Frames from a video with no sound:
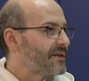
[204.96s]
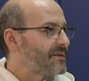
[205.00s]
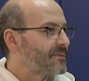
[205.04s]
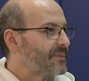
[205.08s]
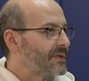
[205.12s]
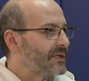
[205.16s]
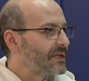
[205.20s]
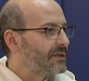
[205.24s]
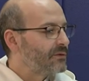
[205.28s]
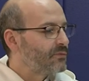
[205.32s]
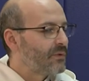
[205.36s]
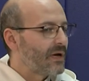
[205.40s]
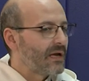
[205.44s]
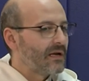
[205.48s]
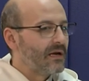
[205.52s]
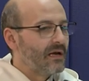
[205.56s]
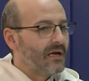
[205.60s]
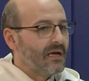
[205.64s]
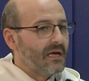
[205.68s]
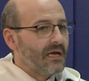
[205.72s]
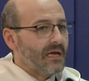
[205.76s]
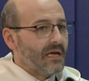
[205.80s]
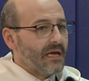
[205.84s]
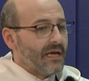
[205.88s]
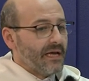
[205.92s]
espiritual.
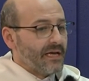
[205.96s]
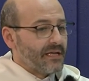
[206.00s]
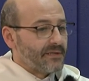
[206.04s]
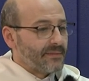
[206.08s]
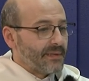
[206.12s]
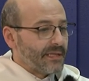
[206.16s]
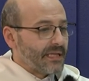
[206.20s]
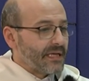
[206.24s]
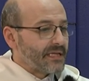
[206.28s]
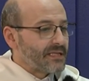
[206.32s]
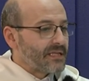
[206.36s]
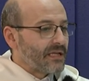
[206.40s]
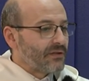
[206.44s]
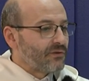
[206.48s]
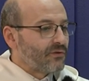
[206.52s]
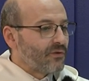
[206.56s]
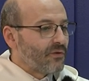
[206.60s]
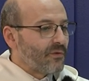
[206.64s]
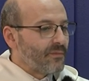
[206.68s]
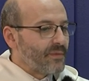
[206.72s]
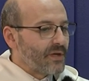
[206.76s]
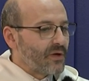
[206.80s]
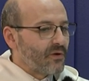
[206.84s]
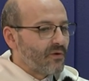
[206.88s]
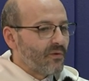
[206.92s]
Es verdad que Santo
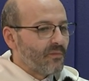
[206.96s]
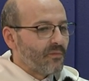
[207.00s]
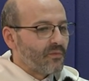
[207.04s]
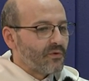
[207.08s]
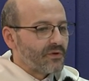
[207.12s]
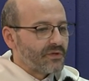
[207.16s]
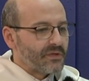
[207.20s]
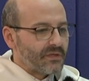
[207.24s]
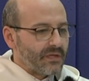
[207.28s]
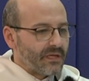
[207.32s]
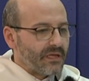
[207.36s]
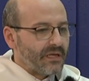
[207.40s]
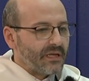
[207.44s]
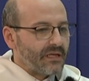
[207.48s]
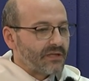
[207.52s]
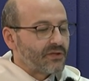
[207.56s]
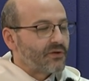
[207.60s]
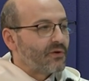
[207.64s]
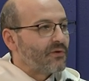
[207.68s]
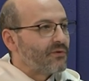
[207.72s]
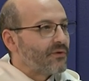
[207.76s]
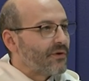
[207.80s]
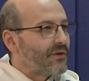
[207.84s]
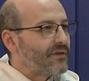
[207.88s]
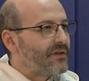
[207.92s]
Domingo pues, eh, es
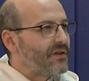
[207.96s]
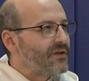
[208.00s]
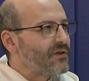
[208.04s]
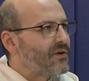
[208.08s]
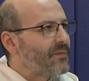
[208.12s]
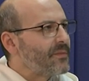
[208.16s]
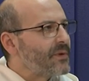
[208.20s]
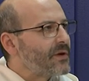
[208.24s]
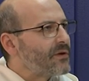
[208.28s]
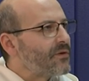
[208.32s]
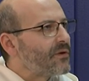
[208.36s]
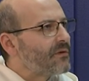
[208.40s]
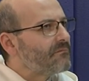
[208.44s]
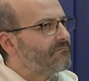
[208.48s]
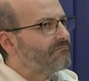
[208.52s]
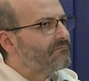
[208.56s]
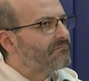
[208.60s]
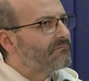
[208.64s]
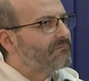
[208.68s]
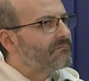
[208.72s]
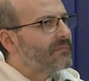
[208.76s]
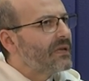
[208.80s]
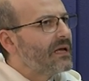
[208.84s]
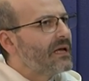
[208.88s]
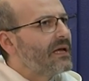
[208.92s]
conocido, pero
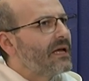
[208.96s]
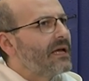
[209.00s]
mm,